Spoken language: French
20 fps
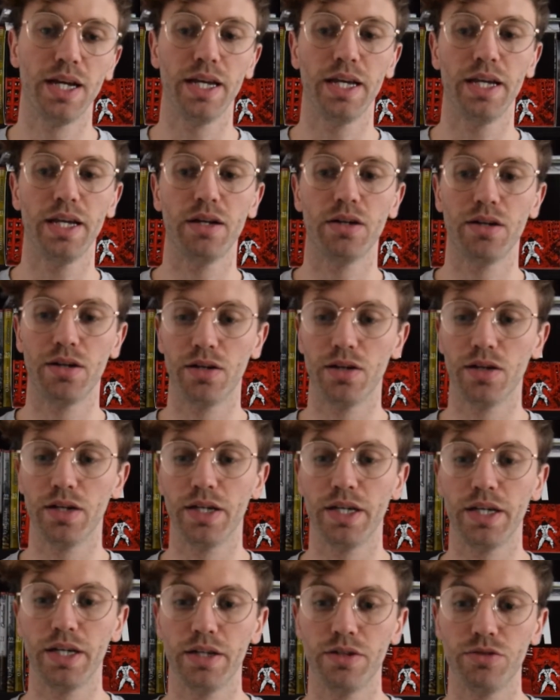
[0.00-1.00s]
Euh,
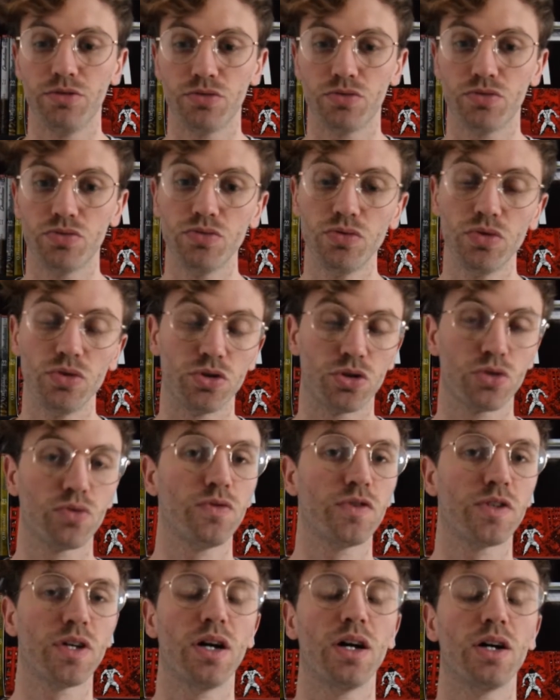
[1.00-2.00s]
et, du coup, euh, je
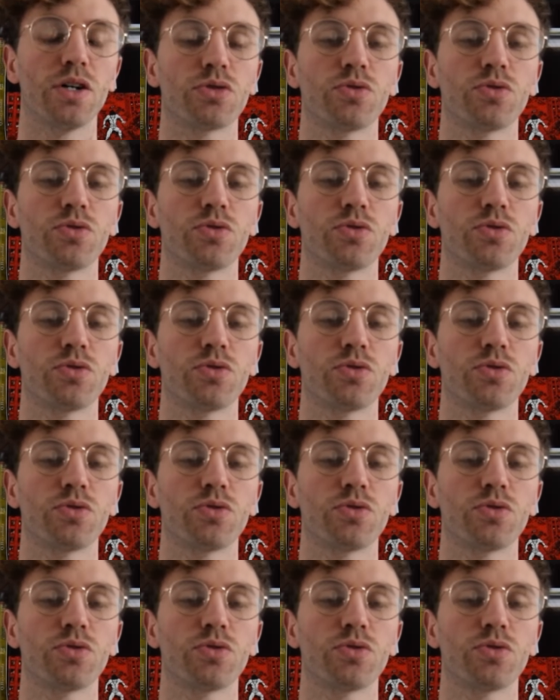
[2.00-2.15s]
trouve, ça,